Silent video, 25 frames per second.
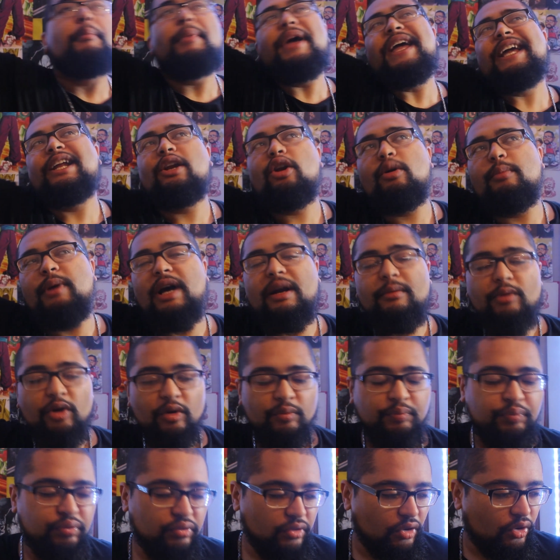Mais
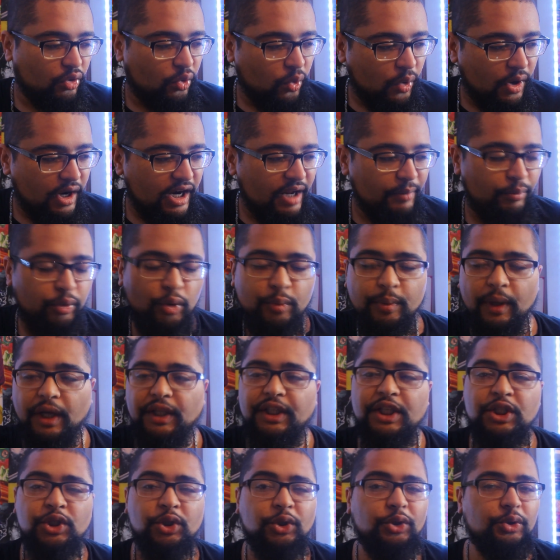globalement, pourquoi la
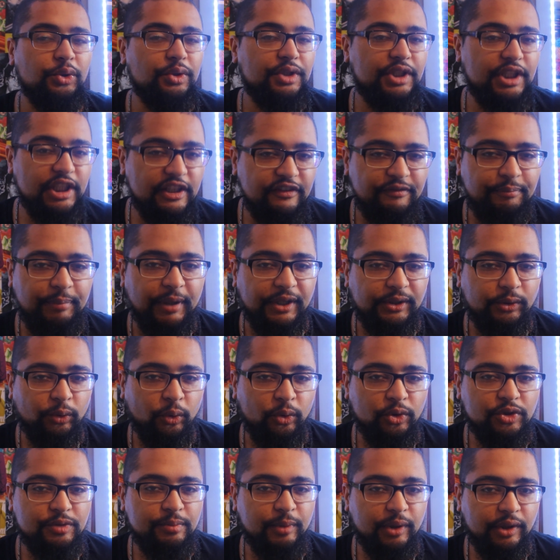plupart des gens ne kiffent pas
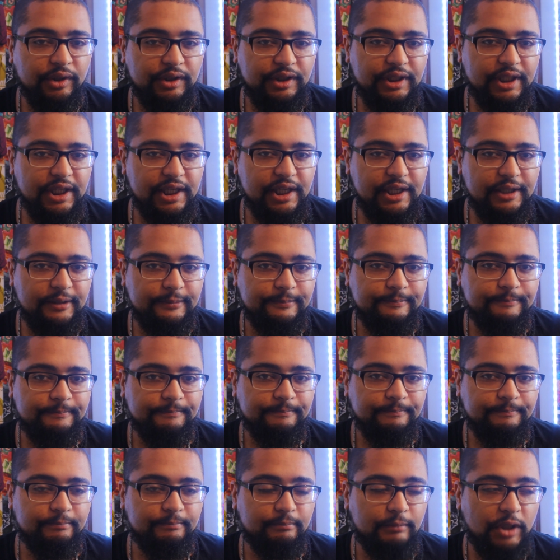trop ce manga
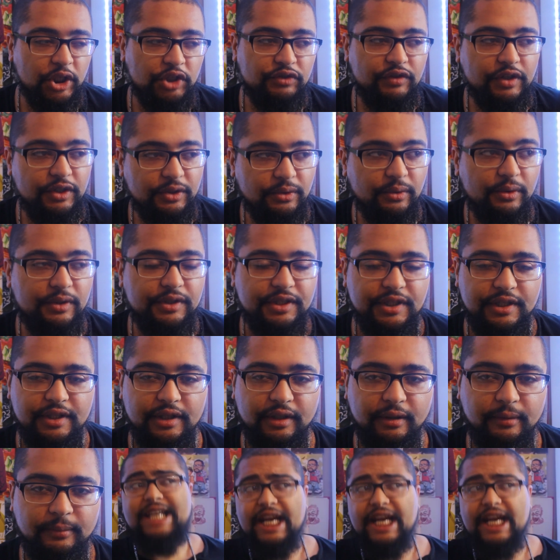bah je vais te le dire.